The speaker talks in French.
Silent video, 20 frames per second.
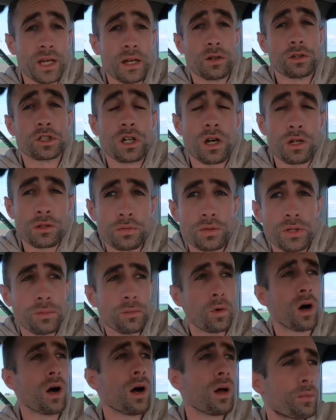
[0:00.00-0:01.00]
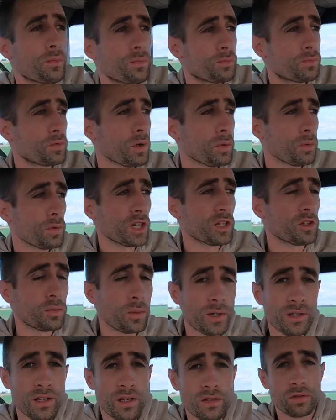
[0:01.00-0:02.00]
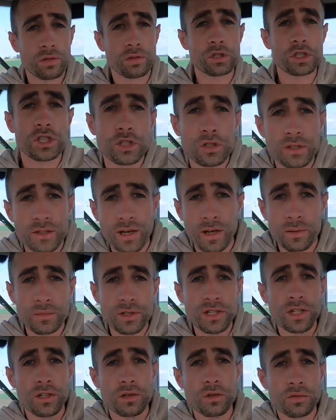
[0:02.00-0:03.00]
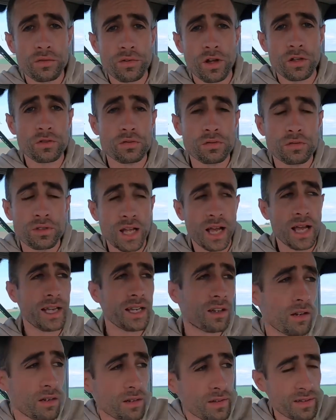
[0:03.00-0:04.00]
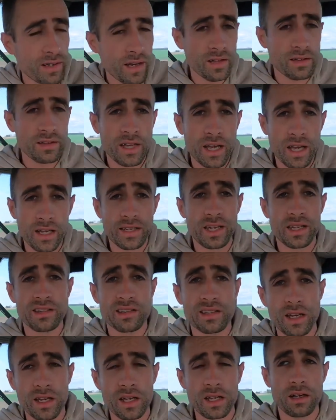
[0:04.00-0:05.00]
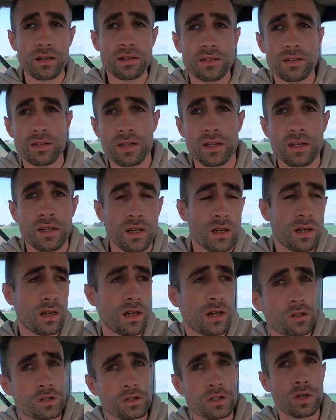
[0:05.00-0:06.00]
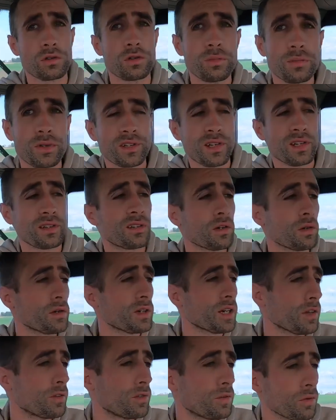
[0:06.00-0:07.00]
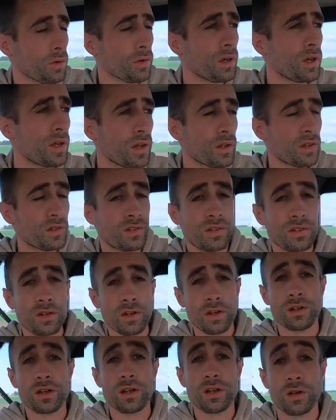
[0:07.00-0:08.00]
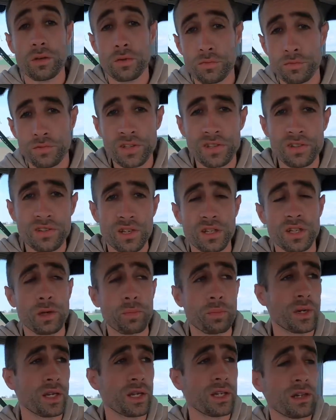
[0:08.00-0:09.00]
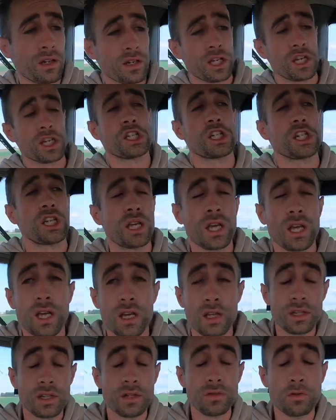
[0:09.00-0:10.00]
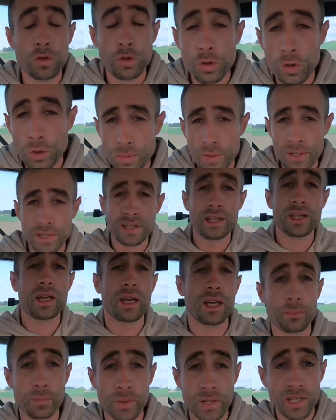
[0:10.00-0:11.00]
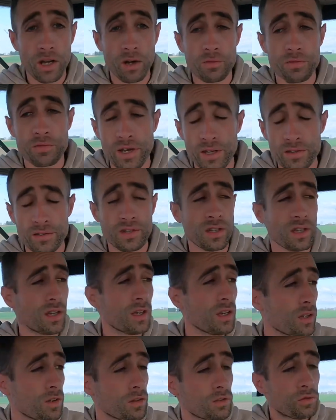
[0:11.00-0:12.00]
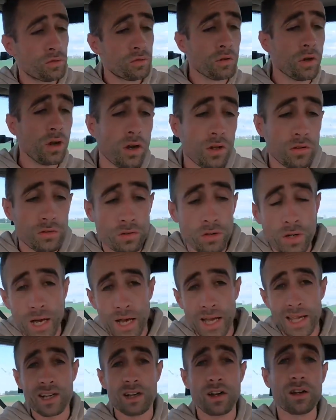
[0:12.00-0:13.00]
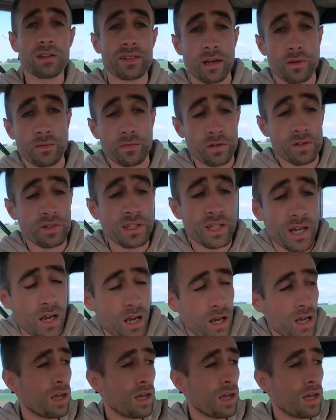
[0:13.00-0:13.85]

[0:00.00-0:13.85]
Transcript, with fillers: Aujourd'hui, moi, sur mon exploitation, j'ai terminé de vendre toute la récolte dernière qui a été récoltée. Là, aujourd'hui, mes interrogations, c'est de fixer des prix, d'engager des volumes et des prix en face sur de la récolte à venir.